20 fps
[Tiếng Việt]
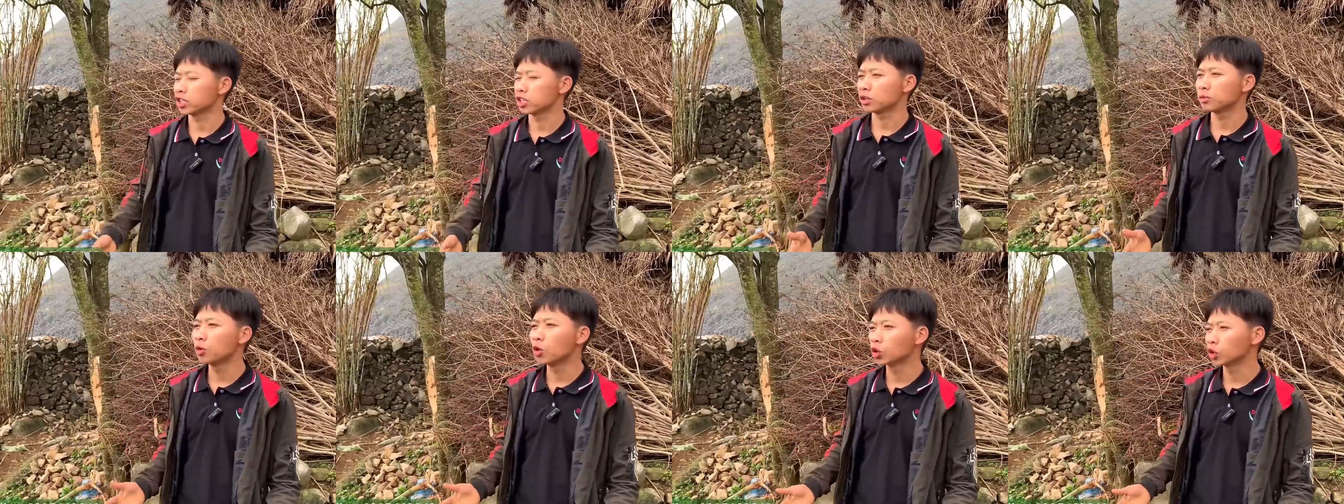thì
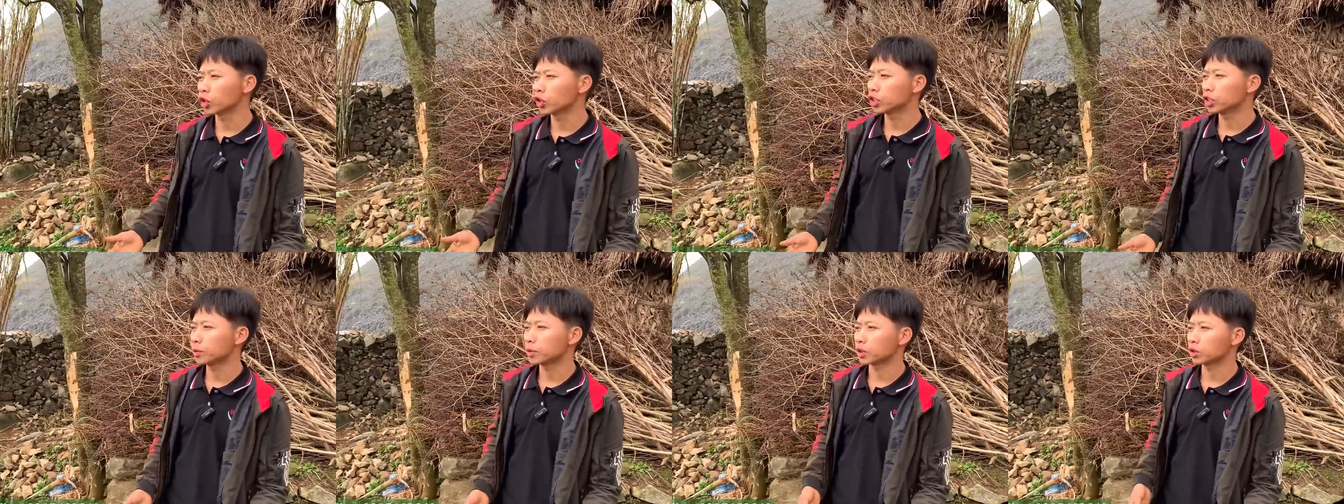sương mù
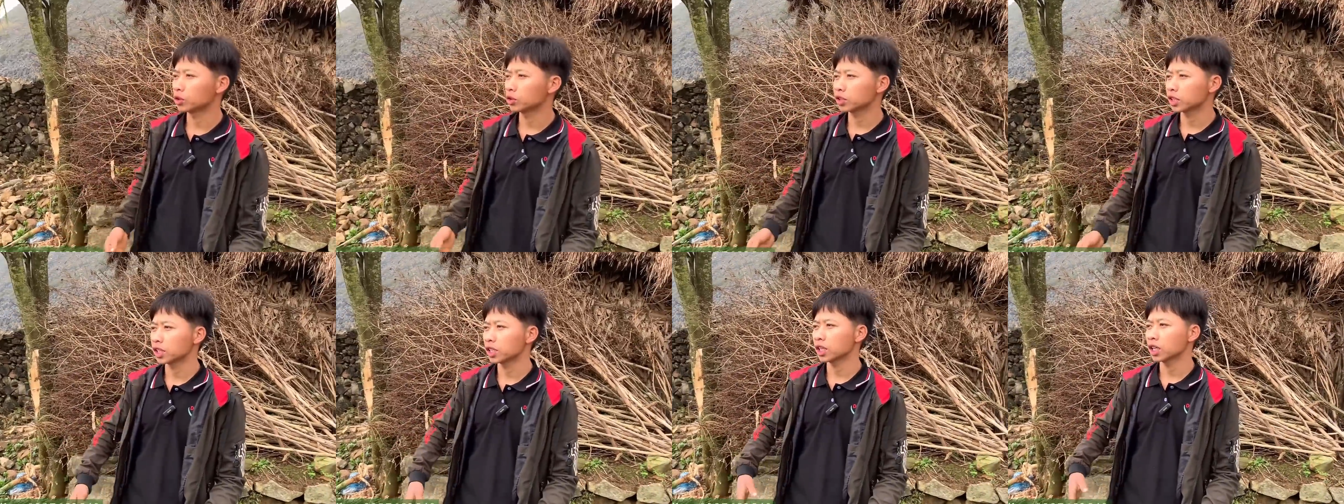thôi nhưng mà
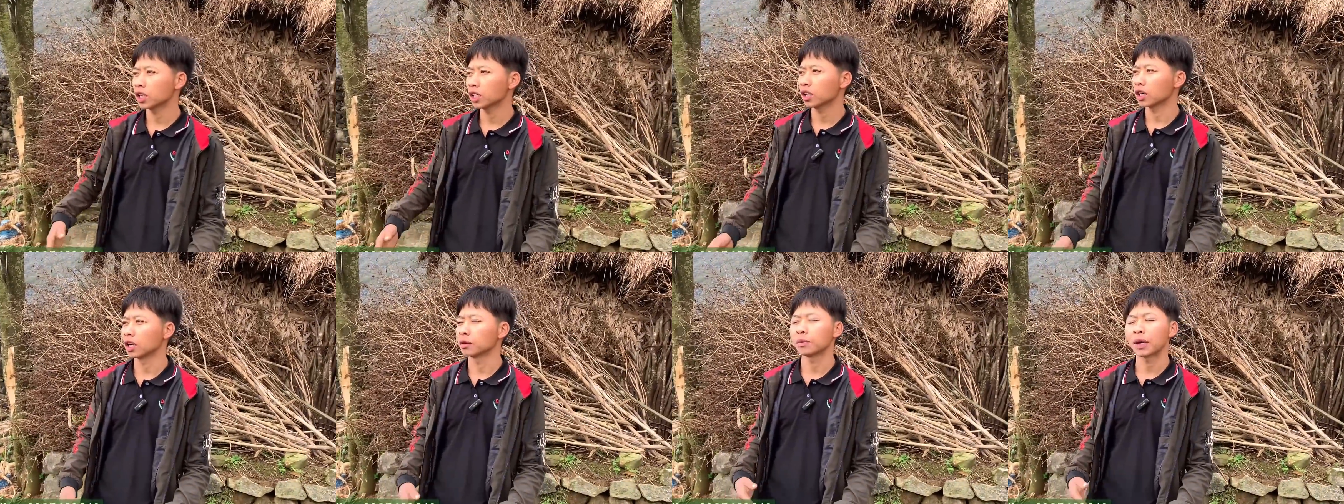nó sẽ
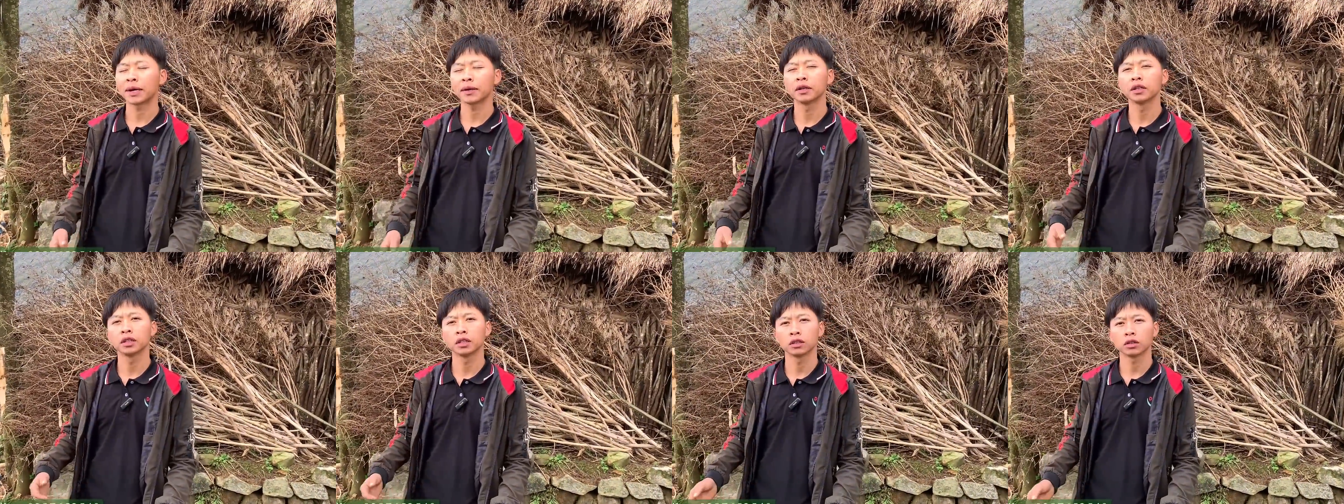à, ấm
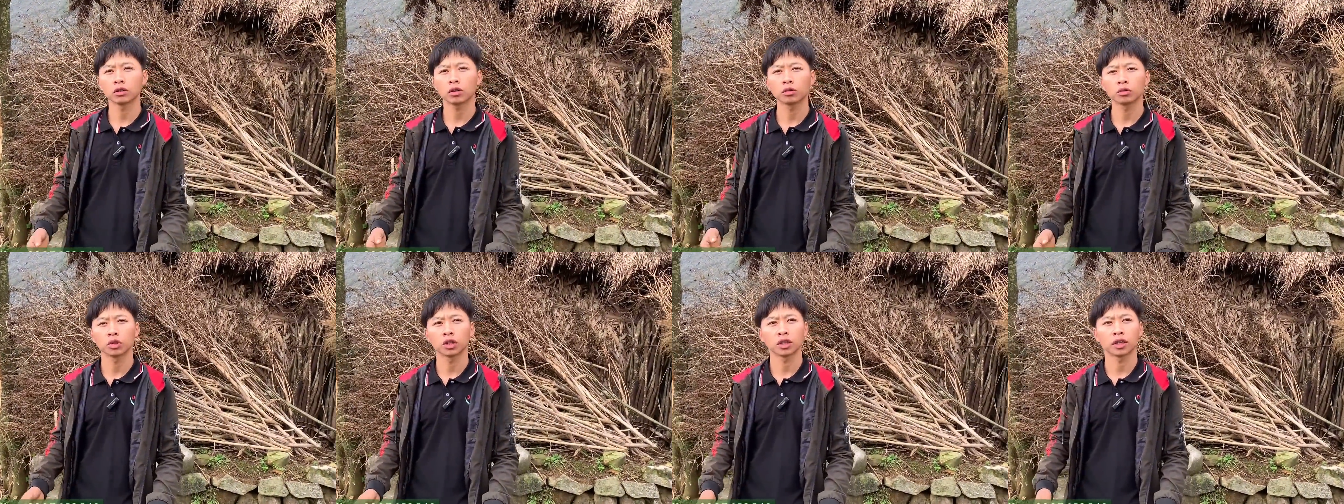áp hơn, nó
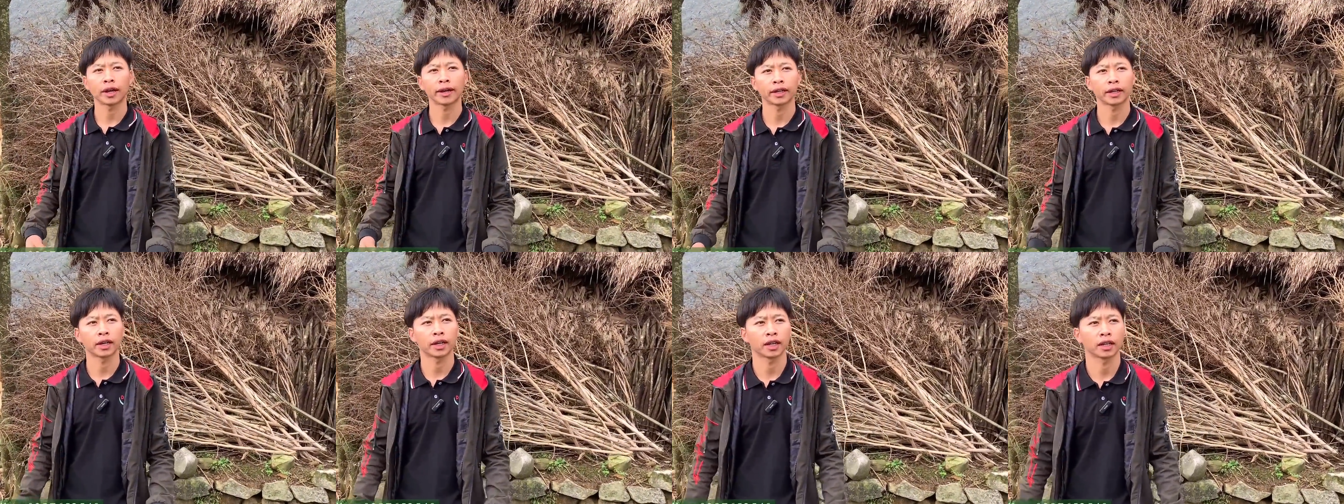không được
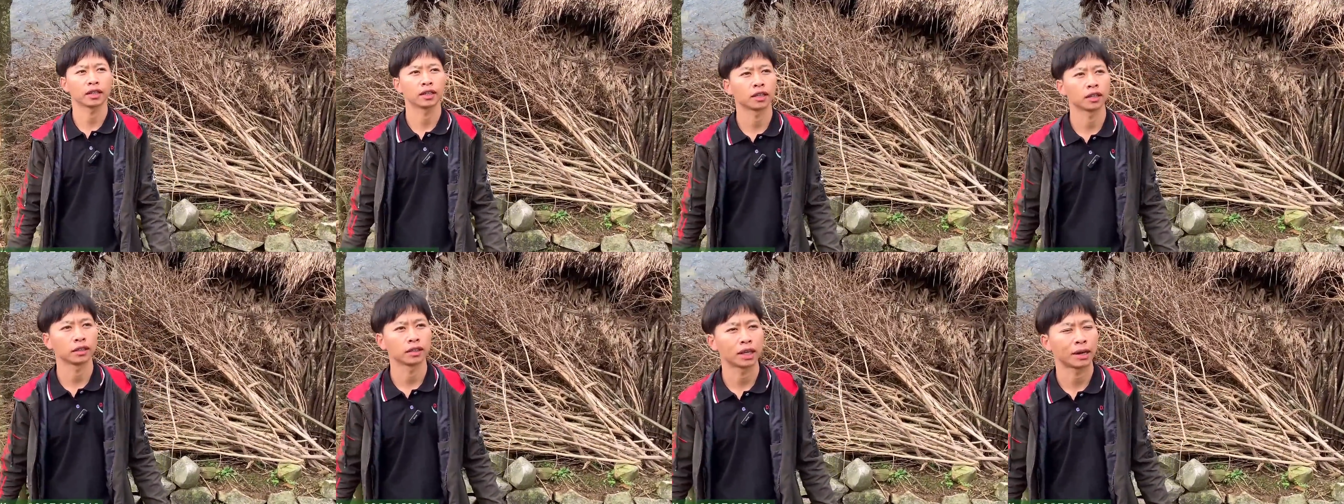lạnh
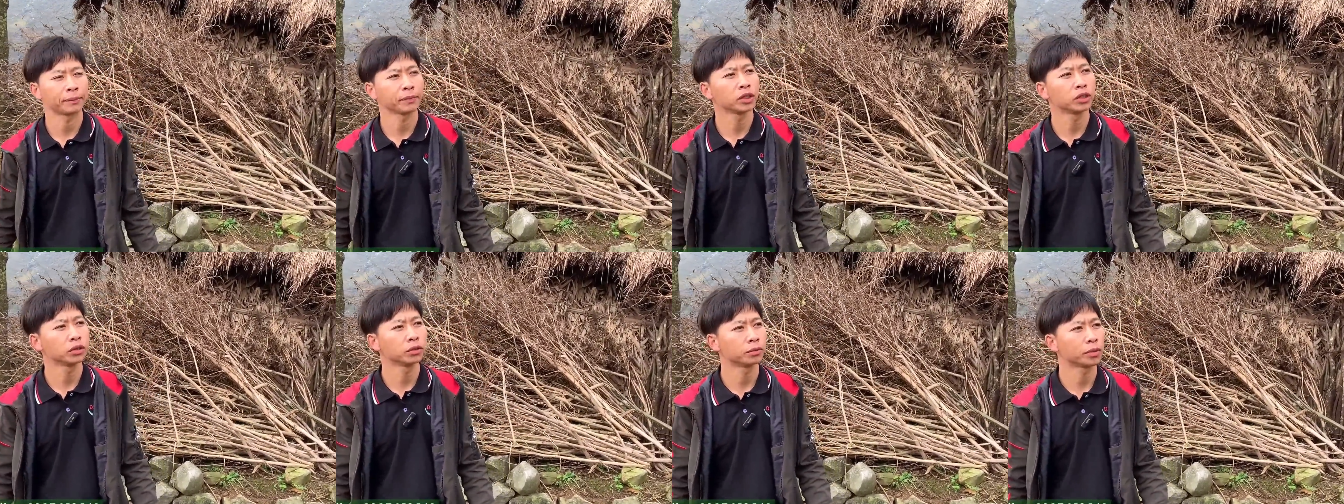à,
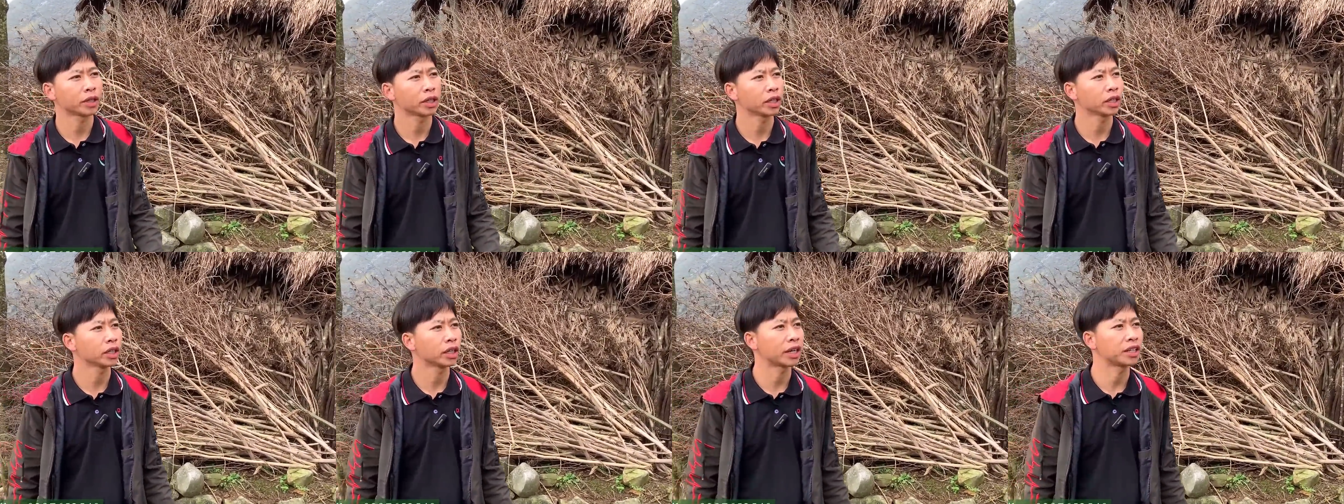lắm như
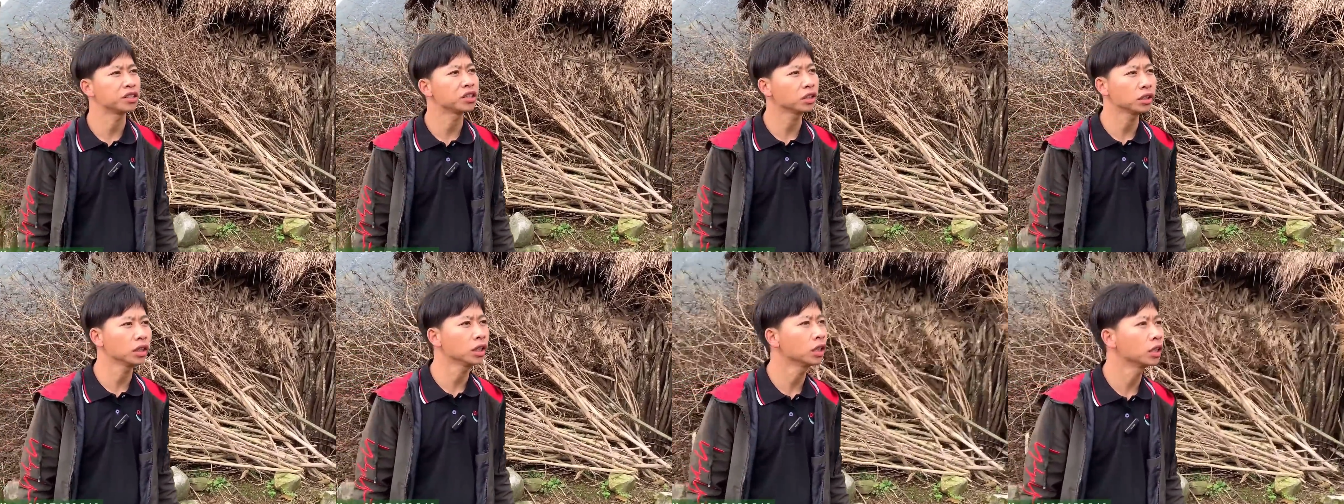mấy ngày
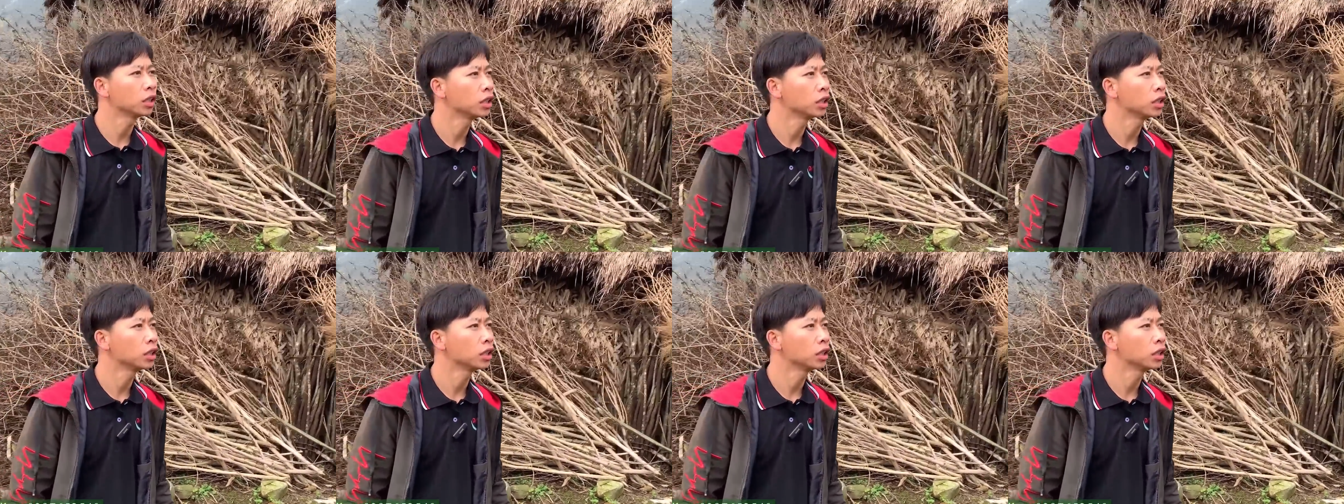trước nữa.